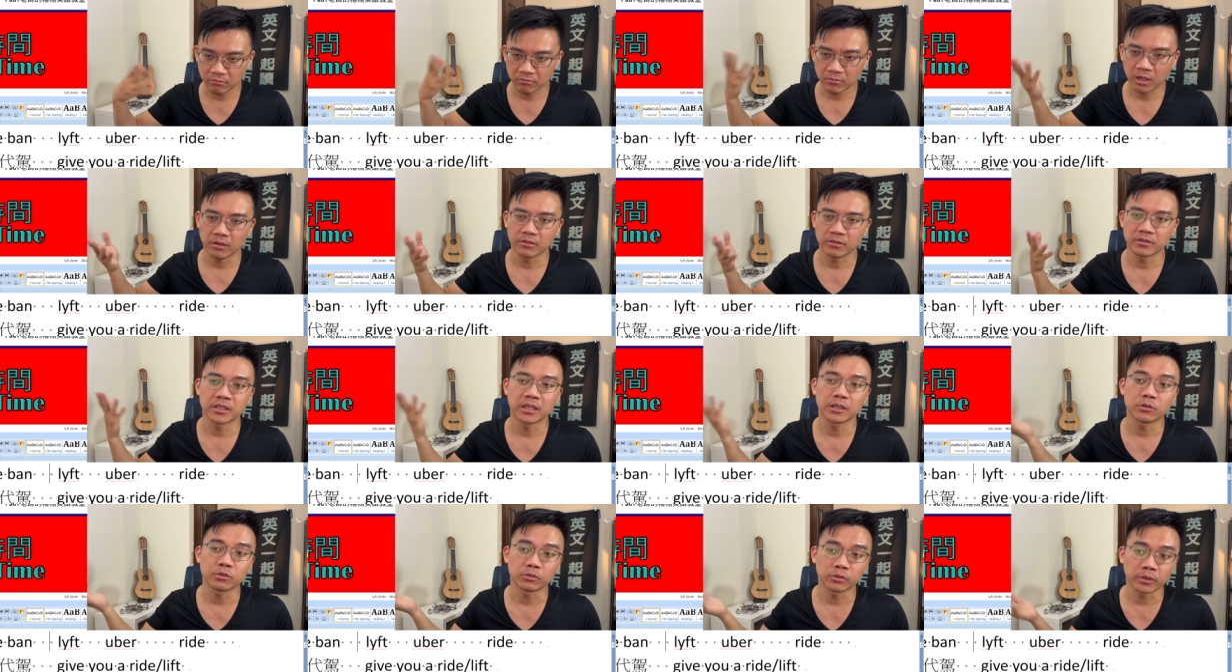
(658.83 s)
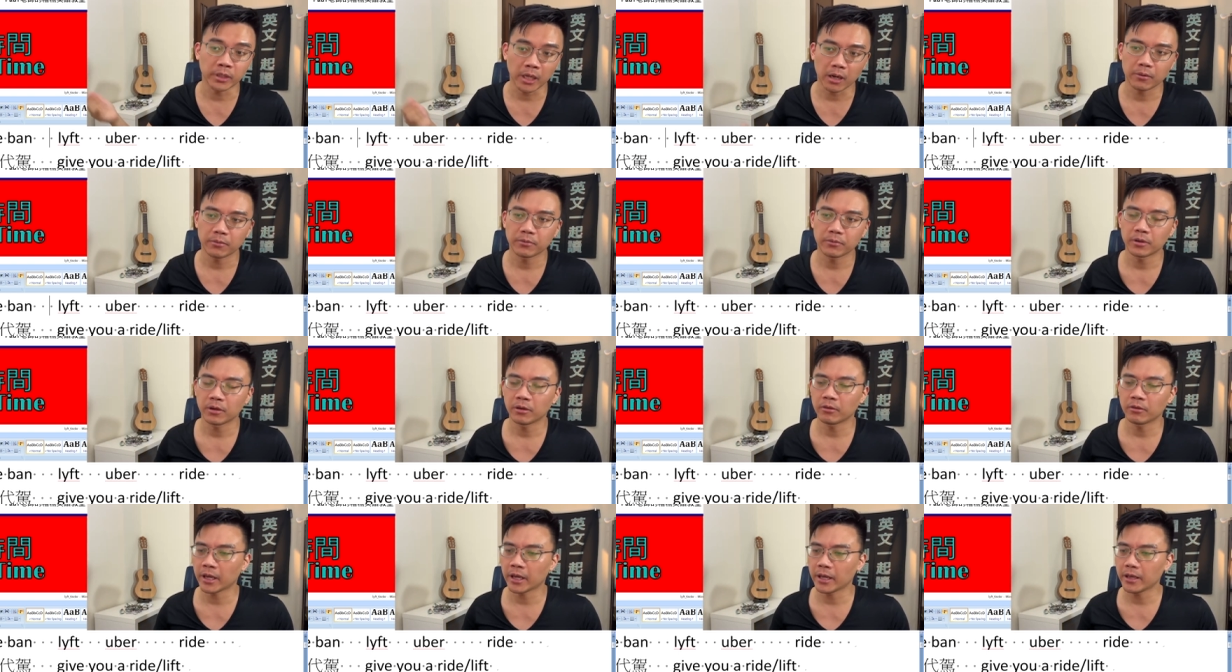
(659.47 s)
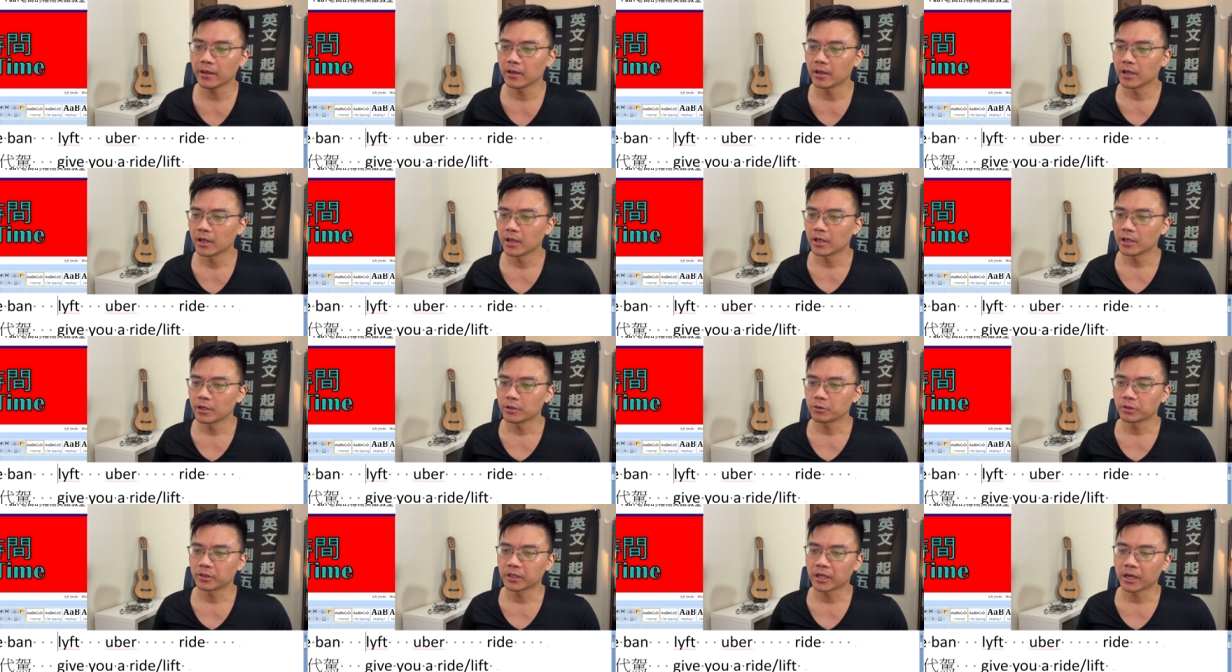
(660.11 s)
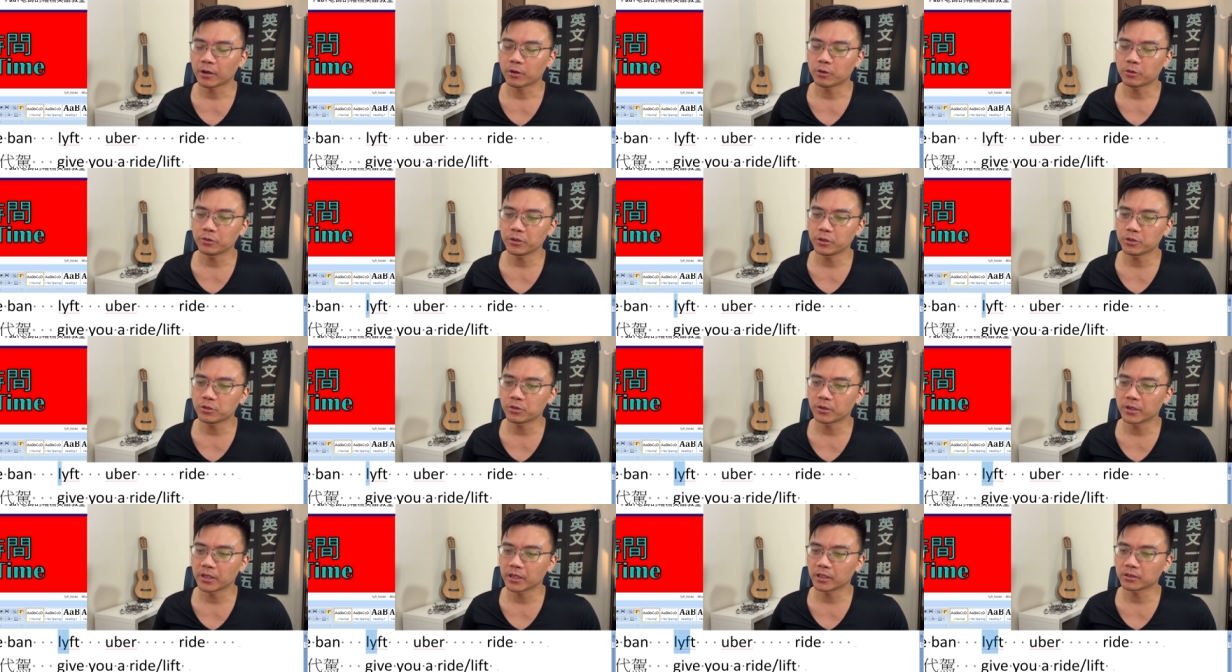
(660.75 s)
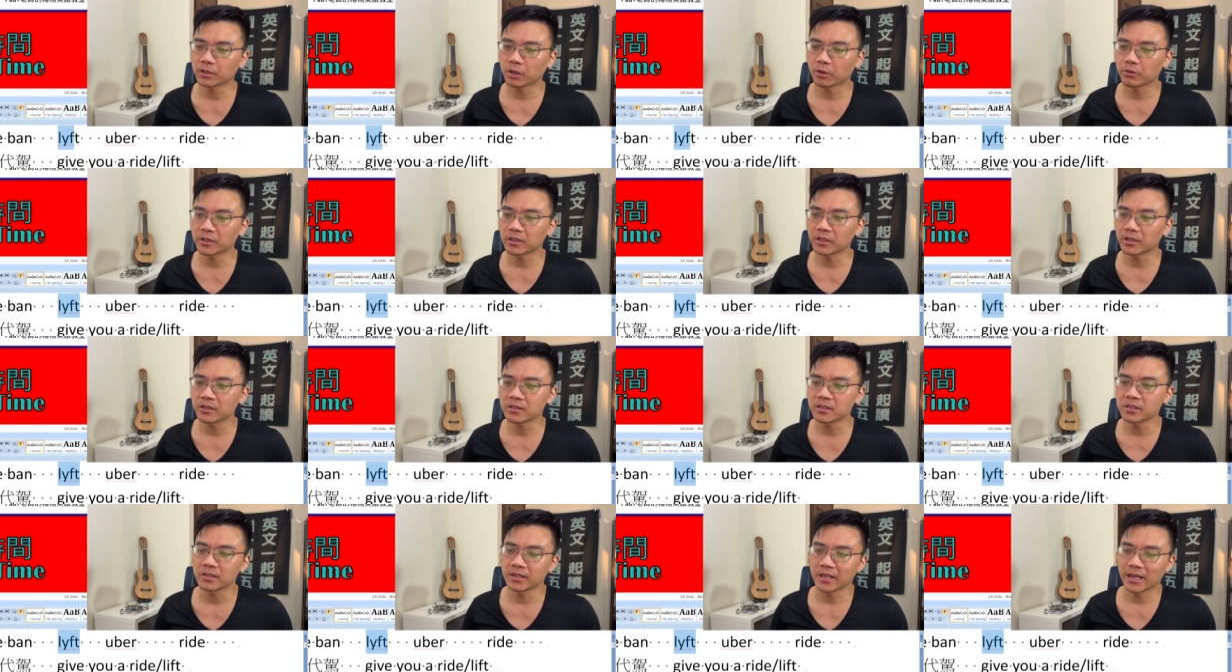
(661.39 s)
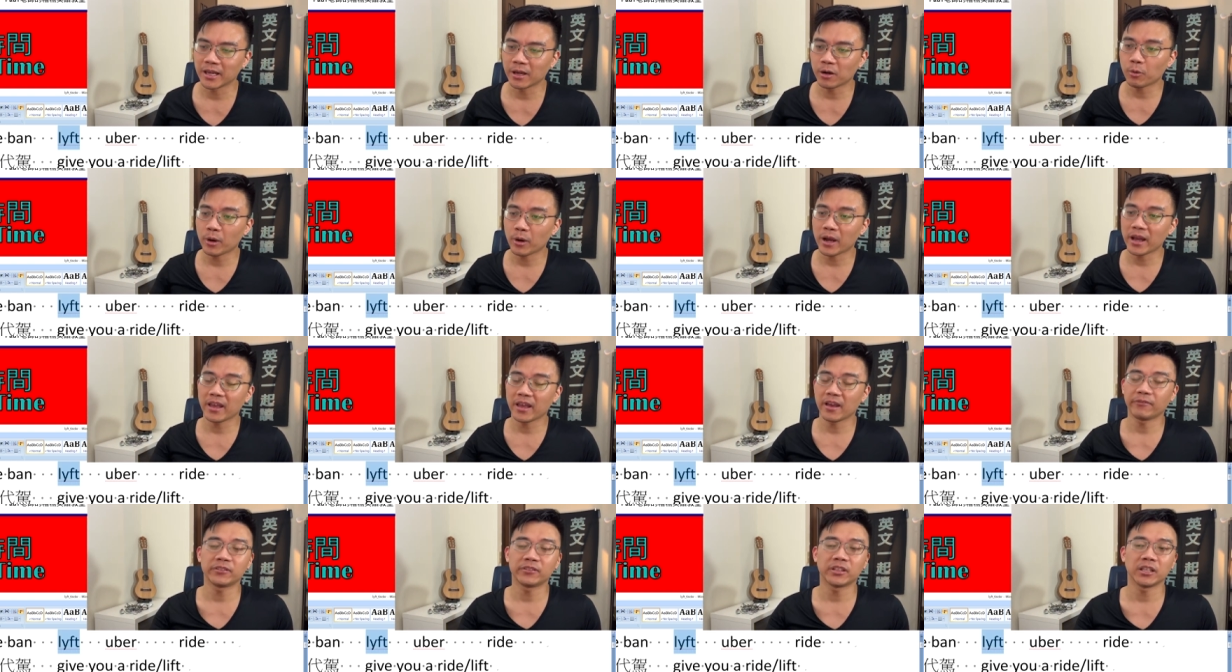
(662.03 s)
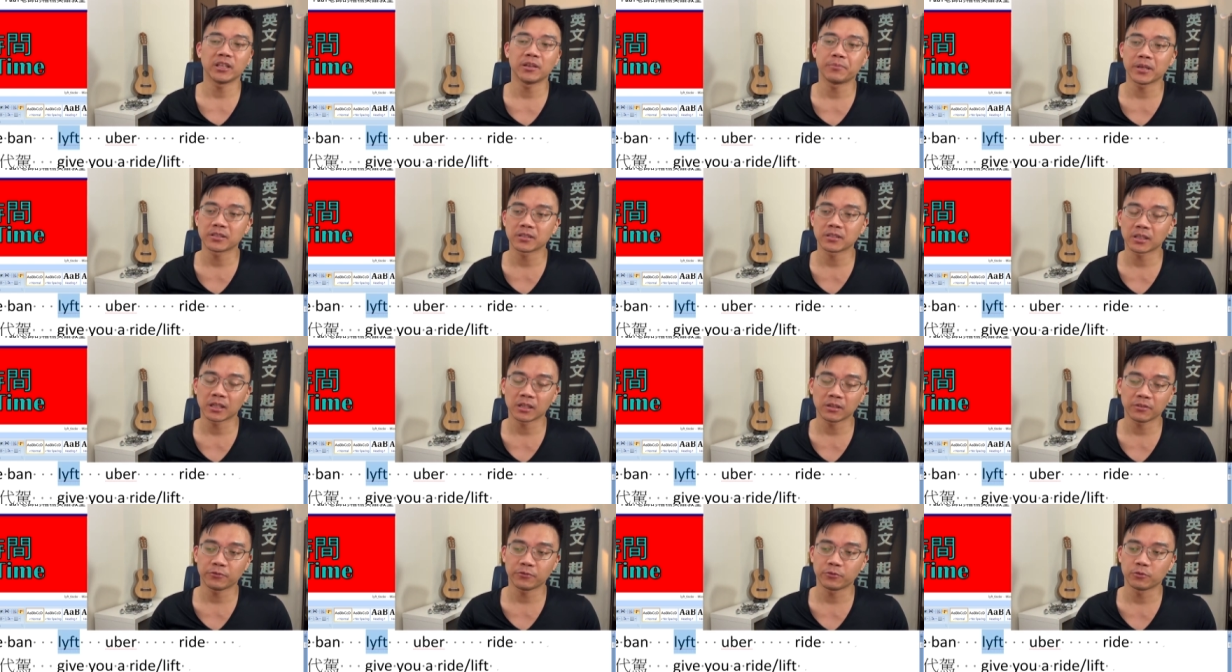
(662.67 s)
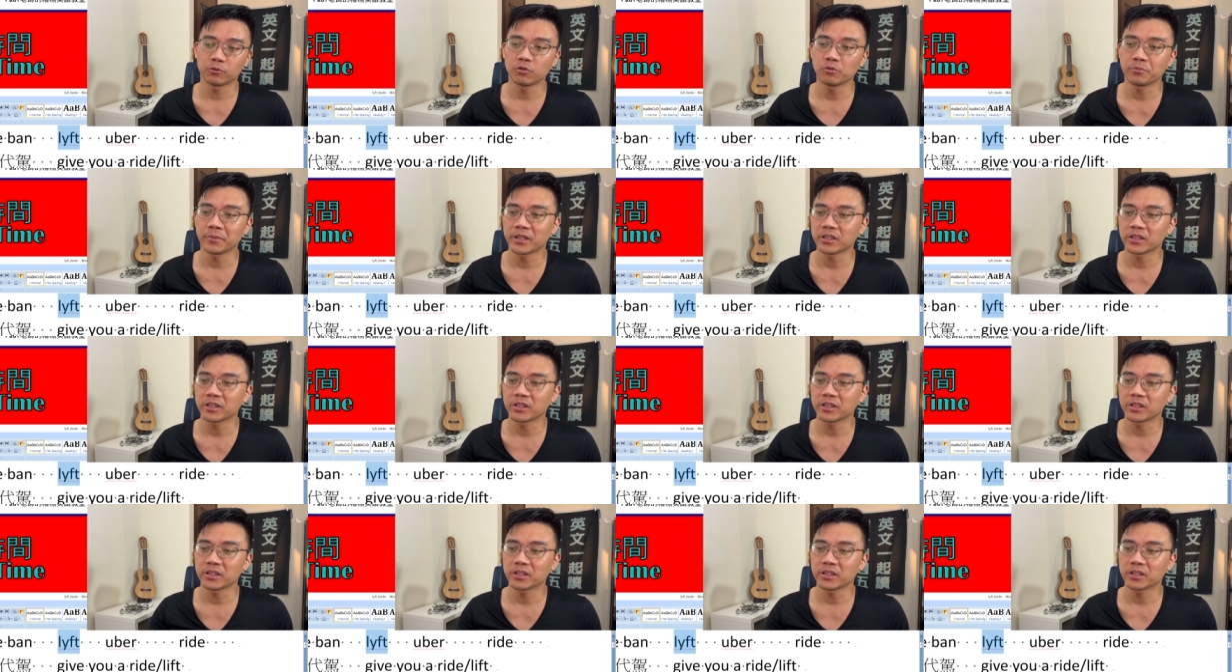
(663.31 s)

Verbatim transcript: 好，解除掉，OK，所以它故意取了一个同音的字，L Y F T，变成它的服务名